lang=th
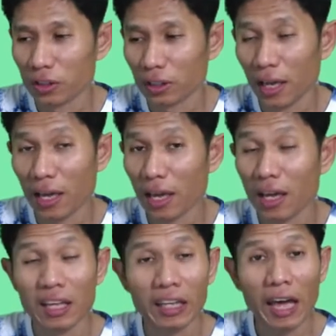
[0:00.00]
อ่า
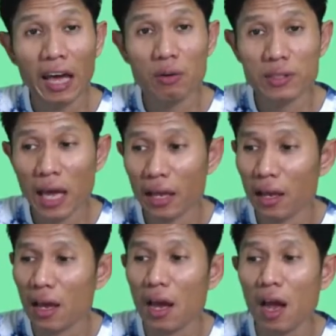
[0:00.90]
แก้วใส่
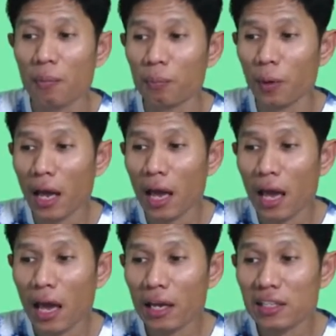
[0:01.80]
แปร
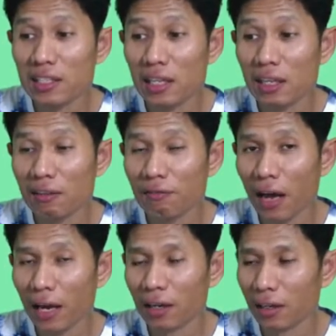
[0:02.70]
งสี
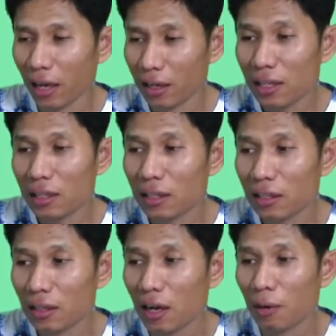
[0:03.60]
ฟันอ่านี่คื
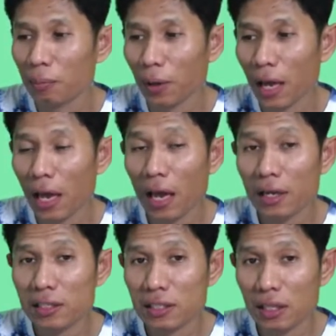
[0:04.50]
อแปรง
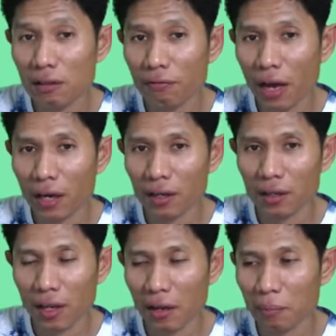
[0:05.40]
สีฟัน
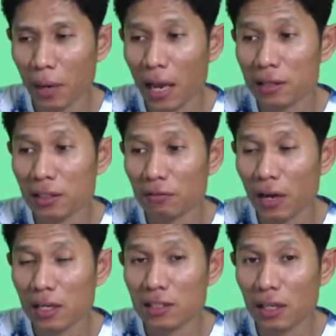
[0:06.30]
อ่าแปรงสีฟั
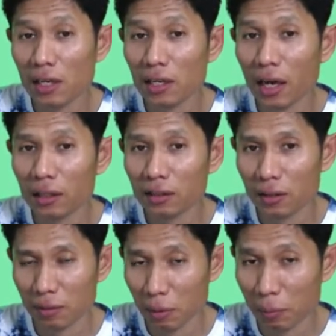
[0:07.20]
นสีเหลือง
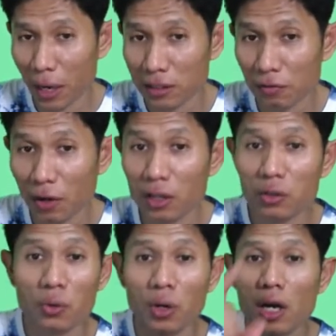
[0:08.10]
มีแปรงสีฟันอ
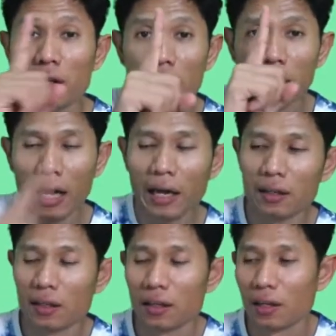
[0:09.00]
ยู่ 1 อัน
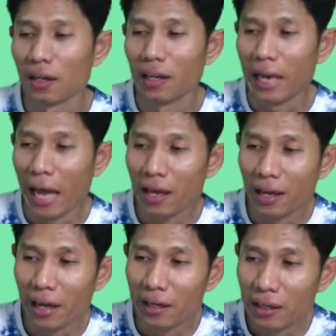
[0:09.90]
และ
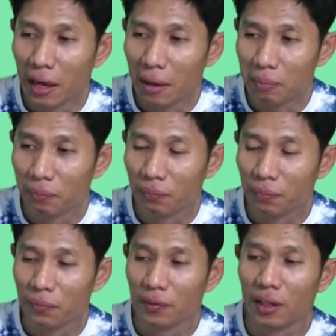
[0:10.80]
อันนี้ครับ
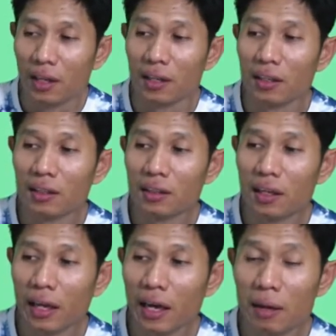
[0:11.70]
นี่คืออะ
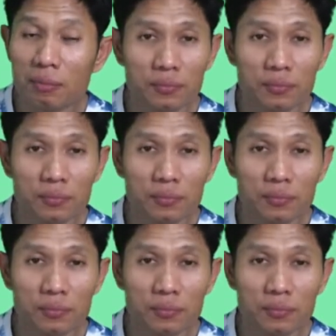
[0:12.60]
ไรครับ